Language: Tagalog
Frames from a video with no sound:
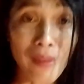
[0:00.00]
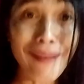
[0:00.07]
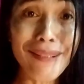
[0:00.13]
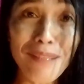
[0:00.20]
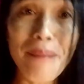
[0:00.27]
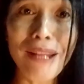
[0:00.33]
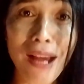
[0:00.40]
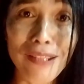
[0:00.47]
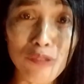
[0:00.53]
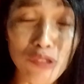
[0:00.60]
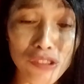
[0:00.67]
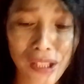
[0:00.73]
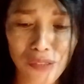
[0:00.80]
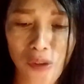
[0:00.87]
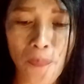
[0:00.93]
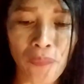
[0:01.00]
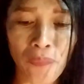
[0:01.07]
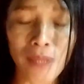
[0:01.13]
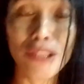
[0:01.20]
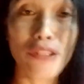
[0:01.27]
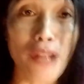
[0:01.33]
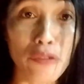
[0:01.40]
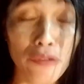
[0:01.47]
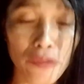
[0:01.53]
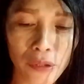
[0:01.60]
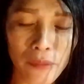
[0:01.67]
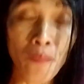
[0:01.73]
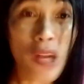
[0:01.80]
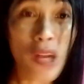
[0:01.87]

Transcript: So yan, nabentahan ako doon na ano, ng dragon fruit.